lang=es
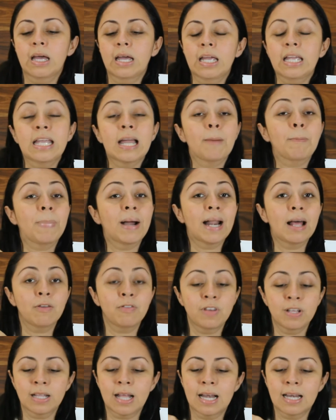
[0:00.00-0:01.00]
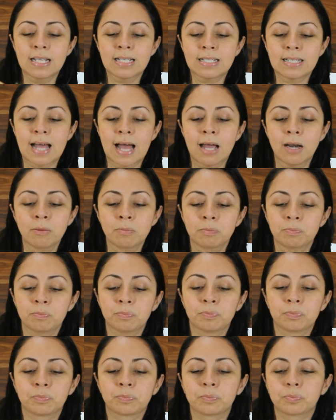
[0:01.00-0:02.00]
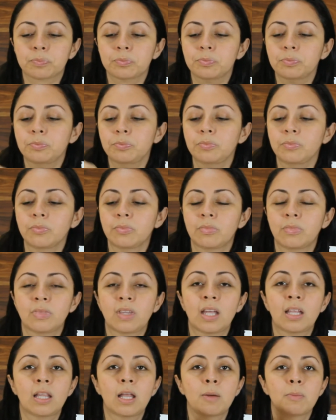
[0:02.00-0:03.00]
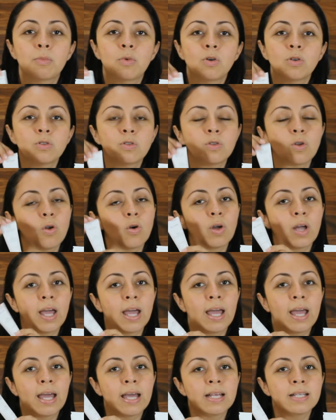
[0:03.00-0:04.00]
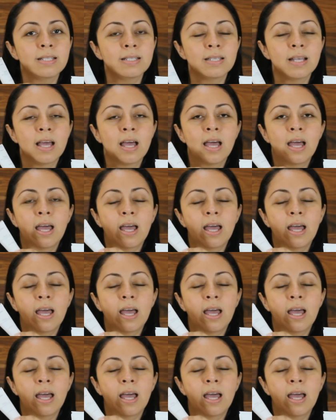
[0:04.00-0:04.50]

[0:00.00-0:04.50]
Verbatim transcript: Y ya para finalizar, tenemos lo que es